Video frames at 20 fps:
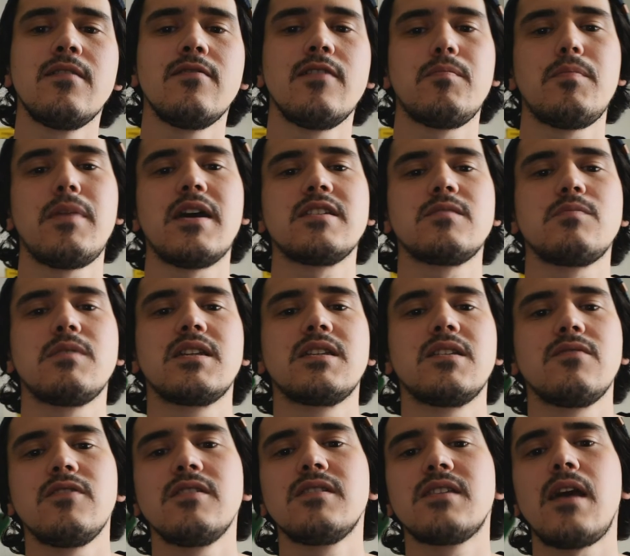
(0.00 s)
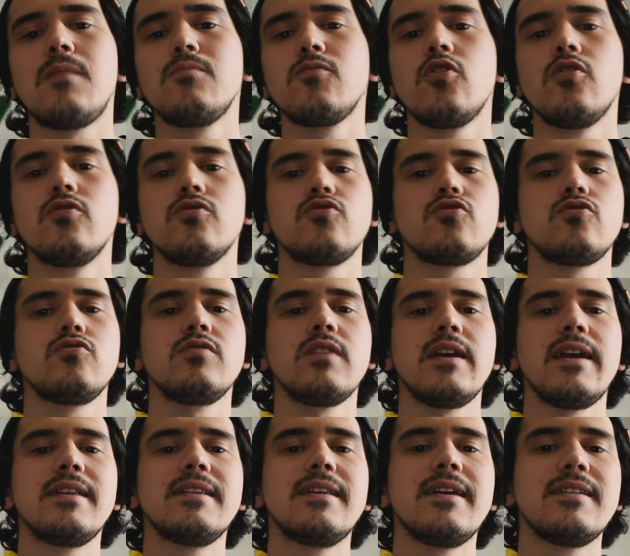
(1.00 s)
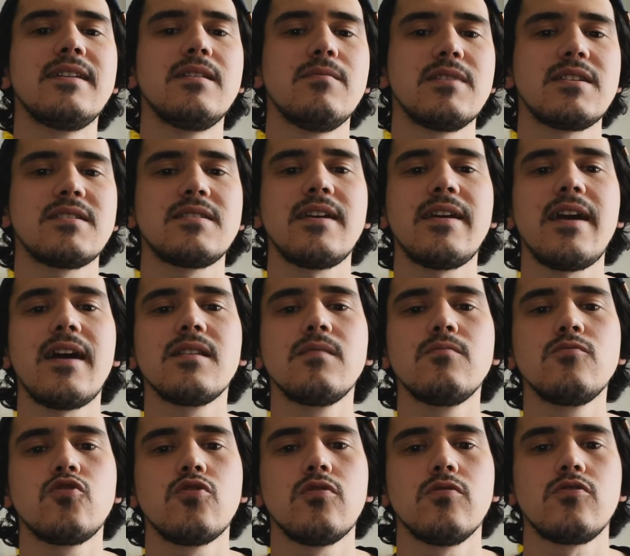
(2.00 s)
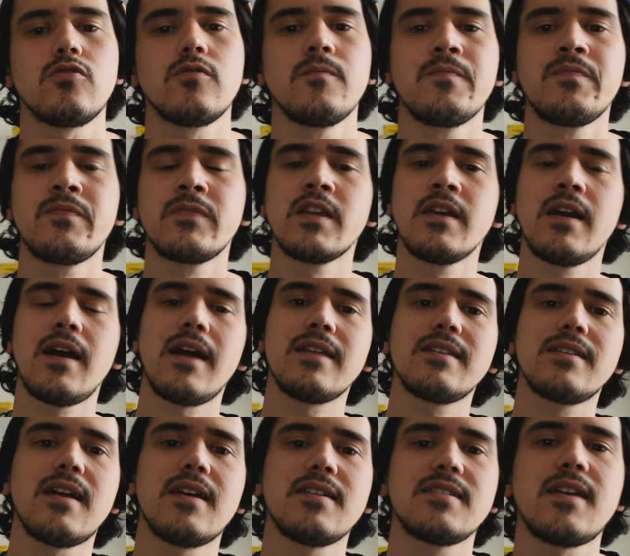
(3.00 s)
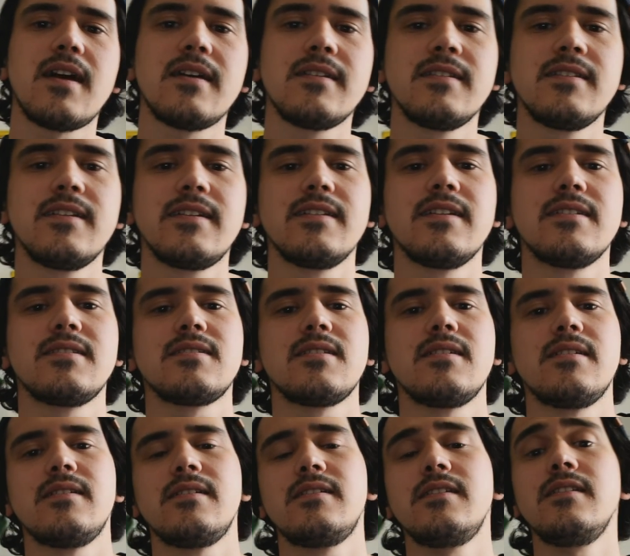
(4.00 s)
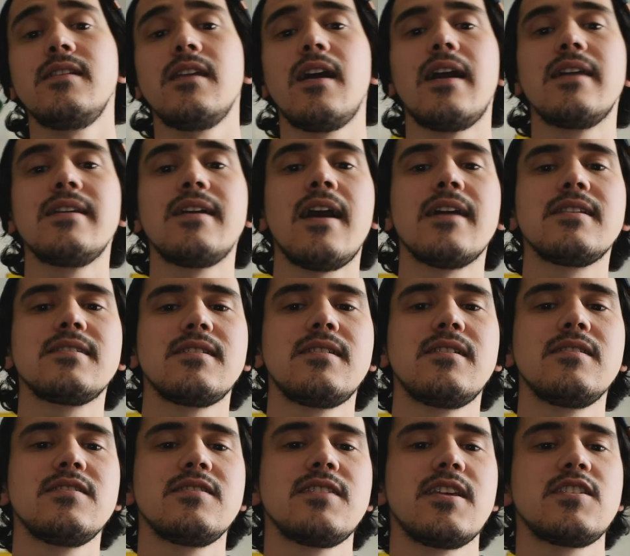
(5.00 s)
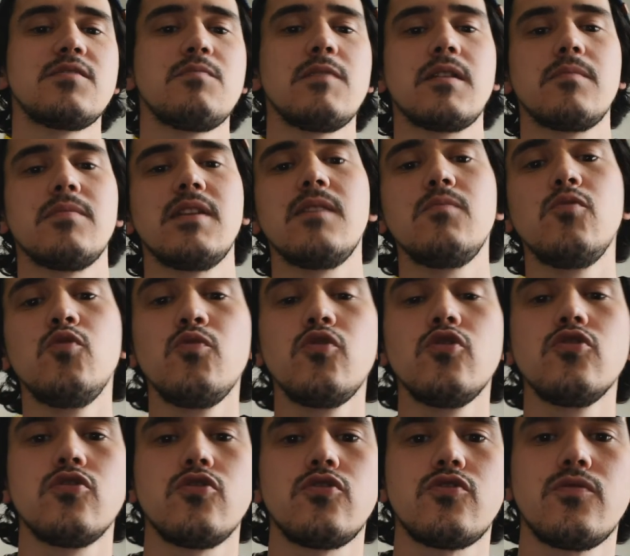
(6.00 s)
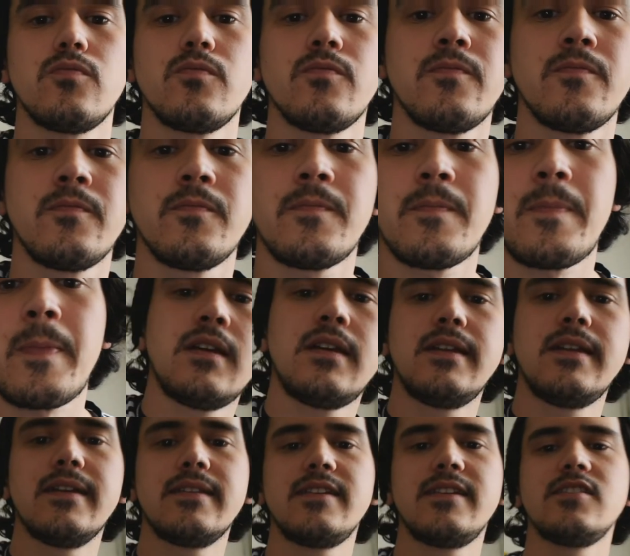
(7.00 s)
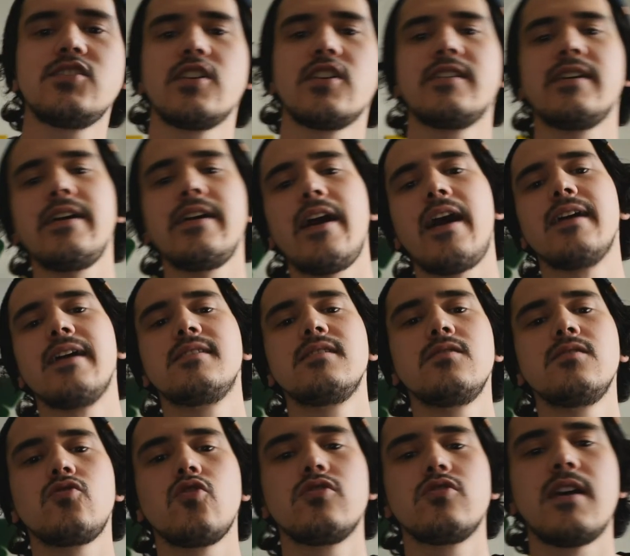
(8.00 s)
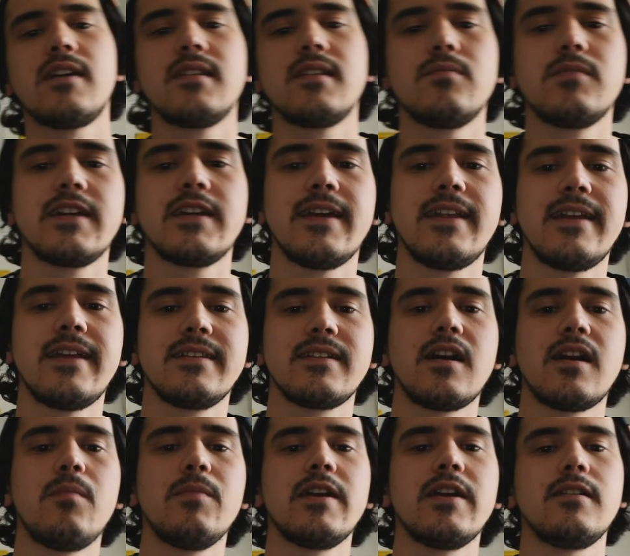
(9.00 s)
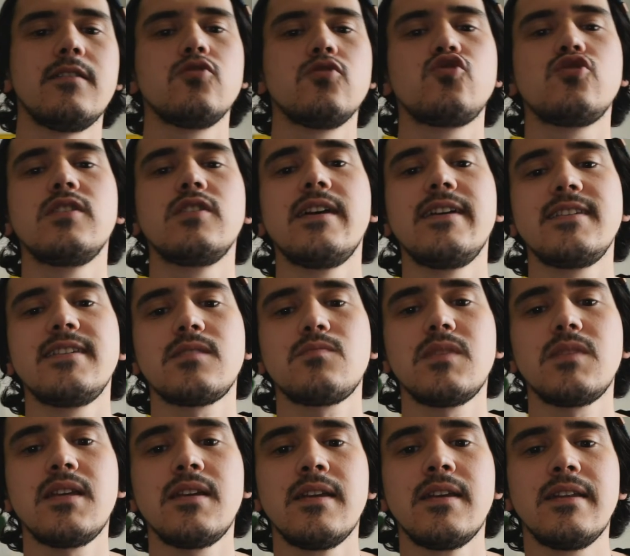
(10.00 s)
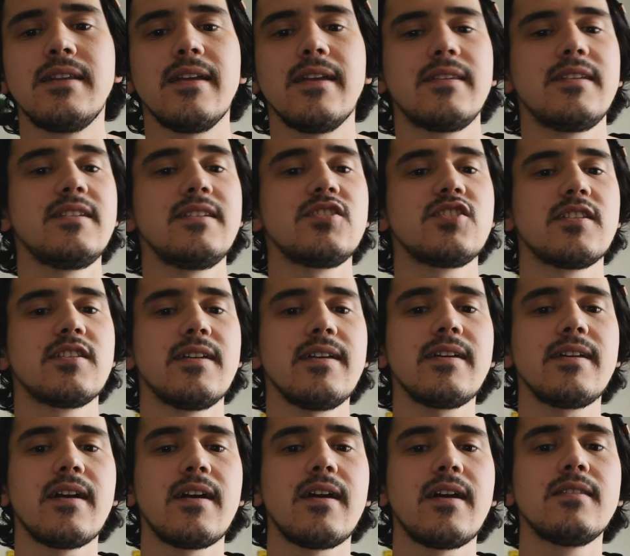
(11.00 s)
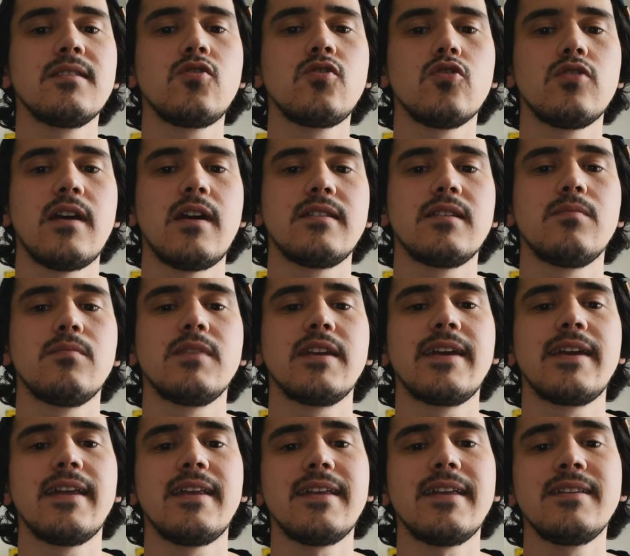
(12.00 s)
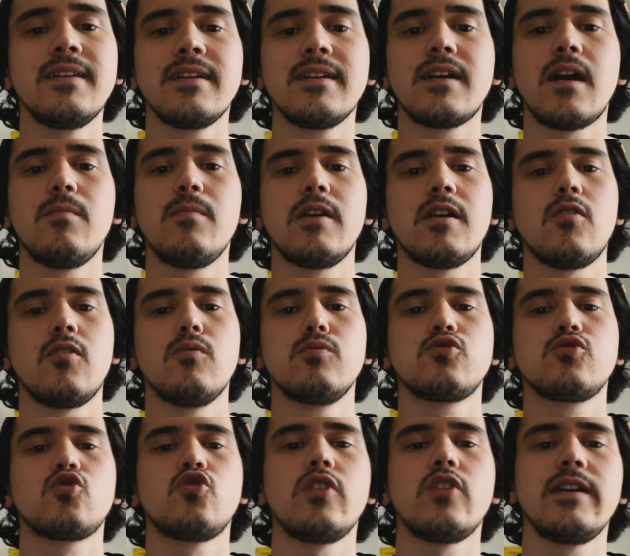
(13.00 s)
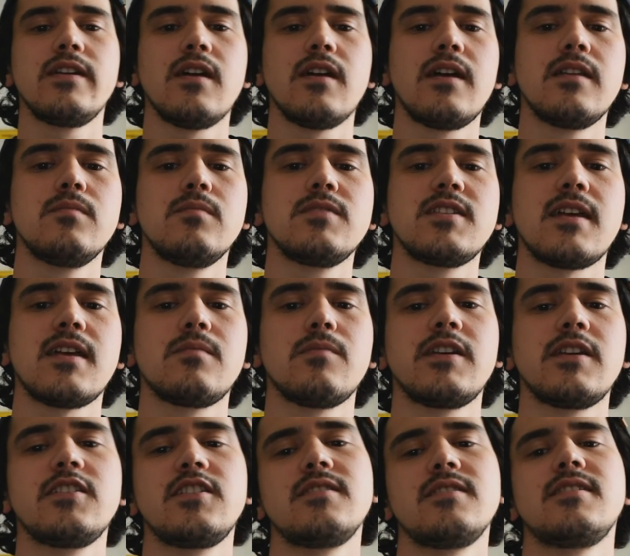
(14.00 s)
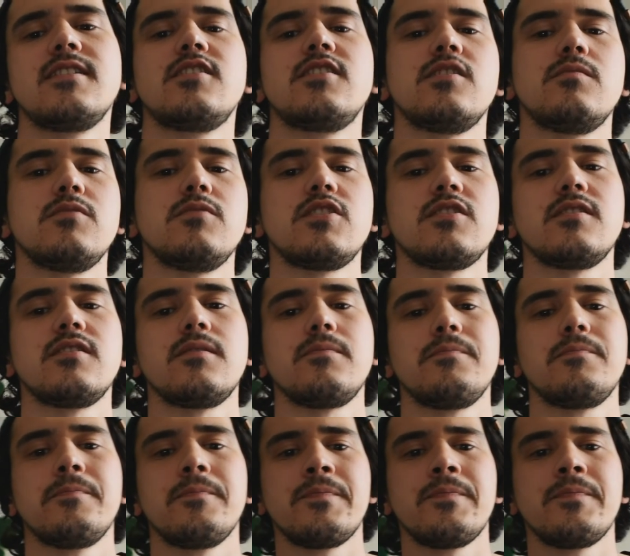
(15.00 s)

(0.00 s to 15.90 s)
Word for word: ve perspektifin tam görüntüsünün elde edilmesine yardımcı olur. Hatta sahnedeki nesnelerin ana hatlarını seçmek bile mümkündür. Latince'de aydınlık oda anlamına gelen "camera lucida ismi, Latince'de karanlık oda anlamına gelen "camera obscura'yı anımsatmak için seçilmişti.